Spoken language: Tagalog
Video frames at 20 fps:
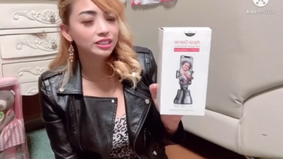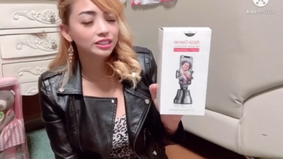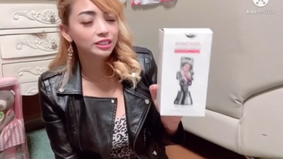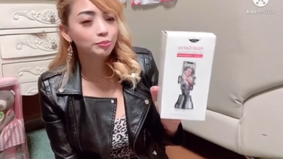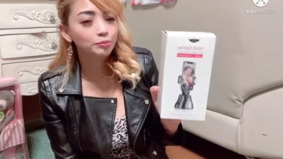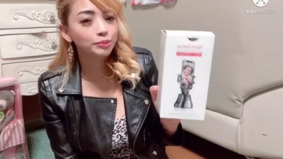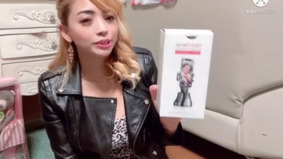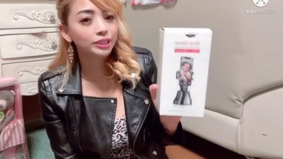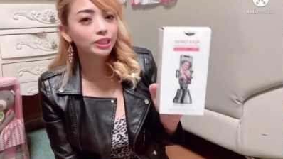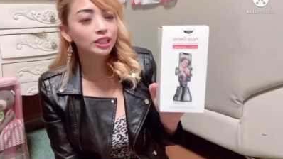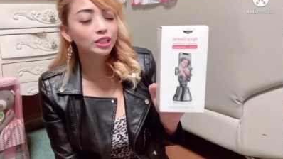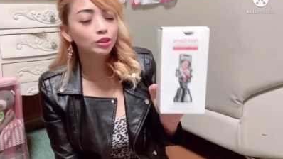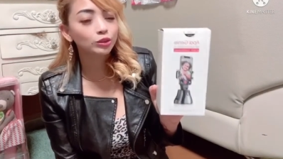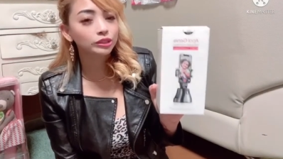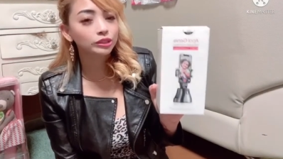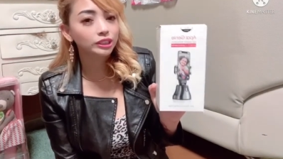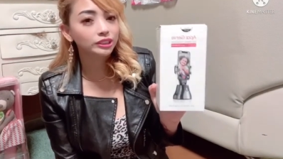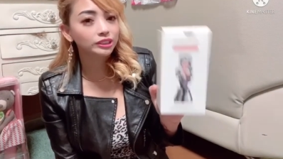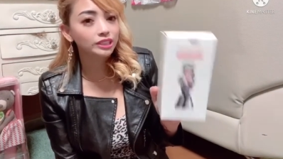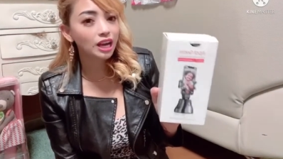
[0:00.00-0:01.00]
na binili
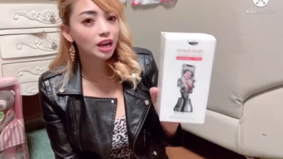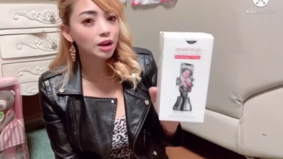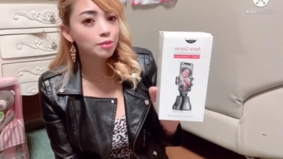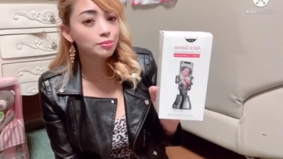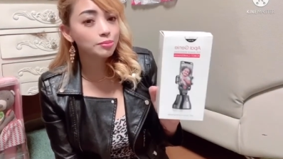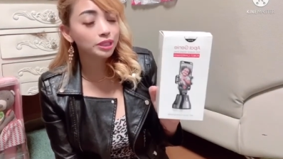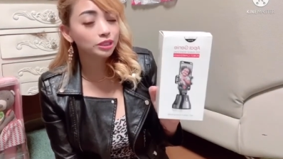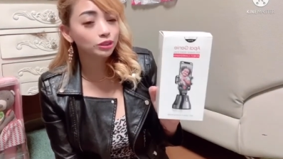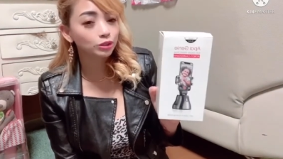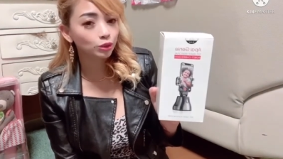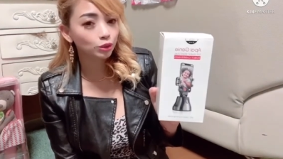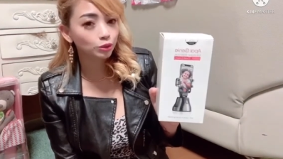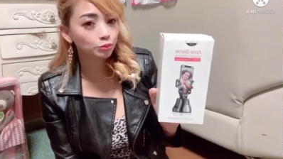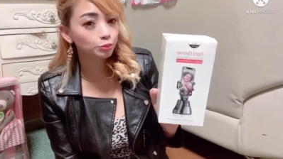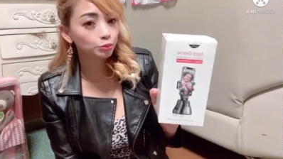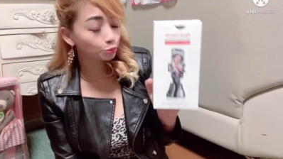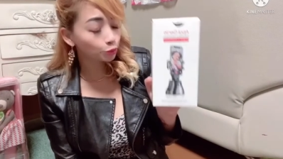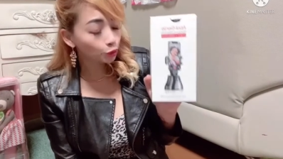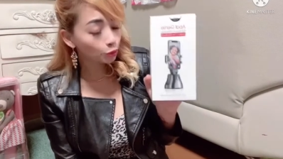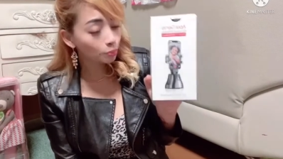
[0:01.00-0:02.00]
ko siya sa
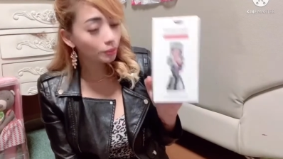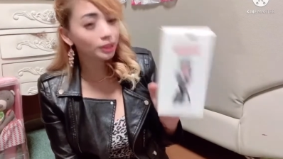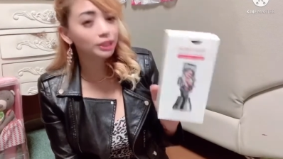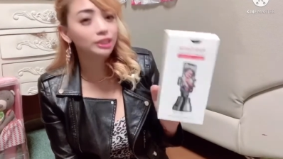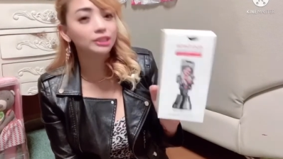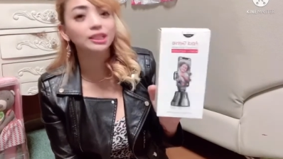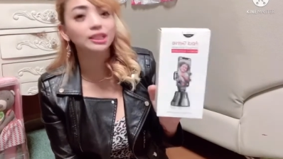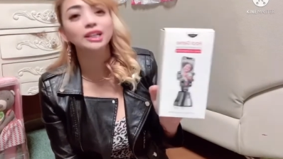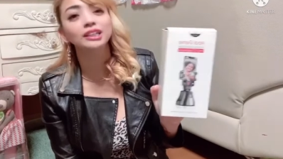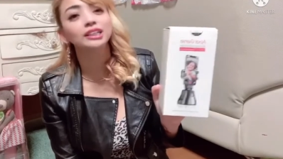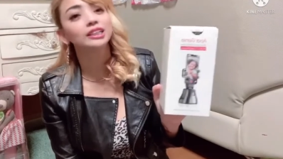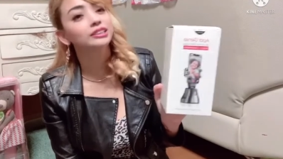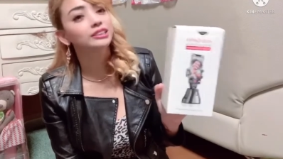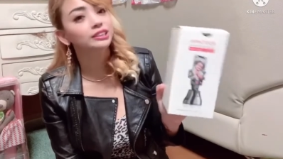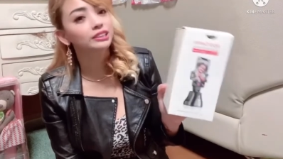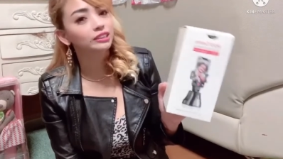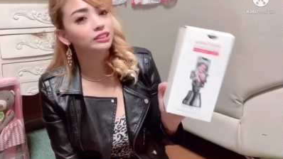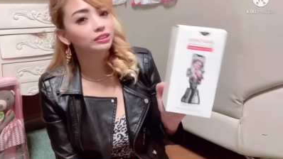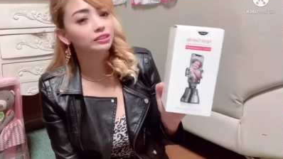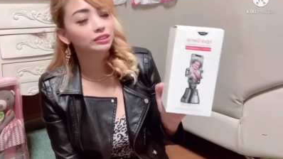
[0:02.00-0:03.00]
Amazon, dumating na agad
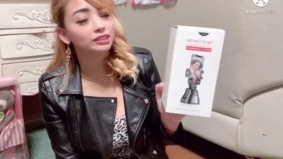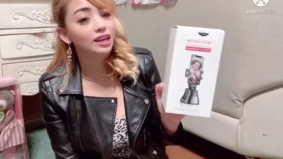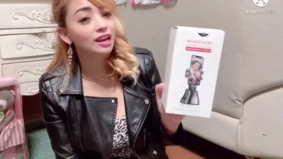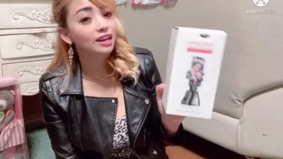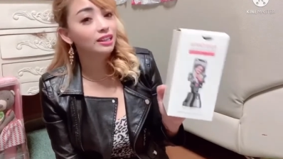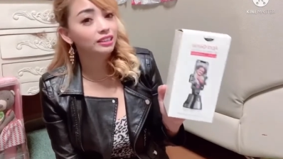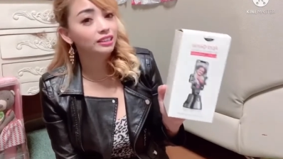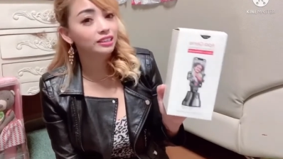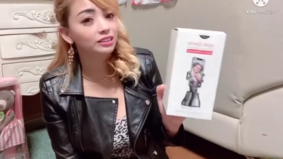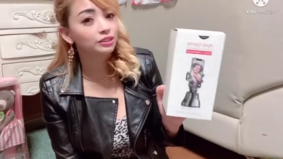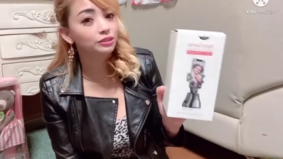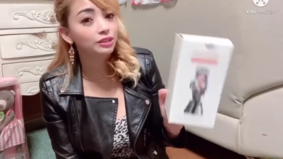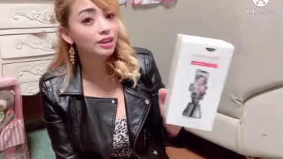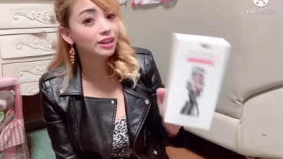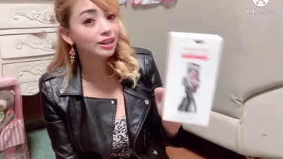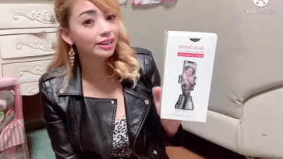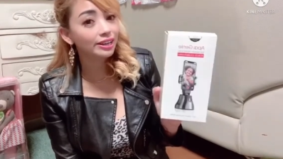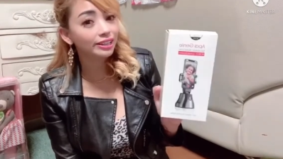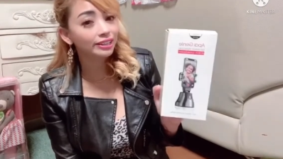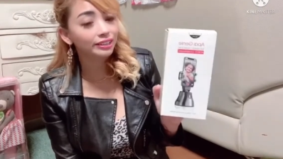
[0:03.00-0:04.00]
siya dito sa aking
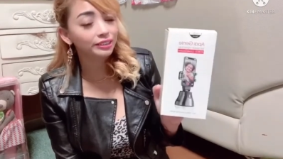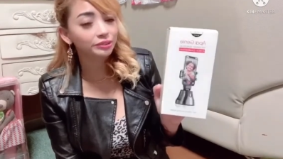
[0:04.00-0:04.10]
lugar.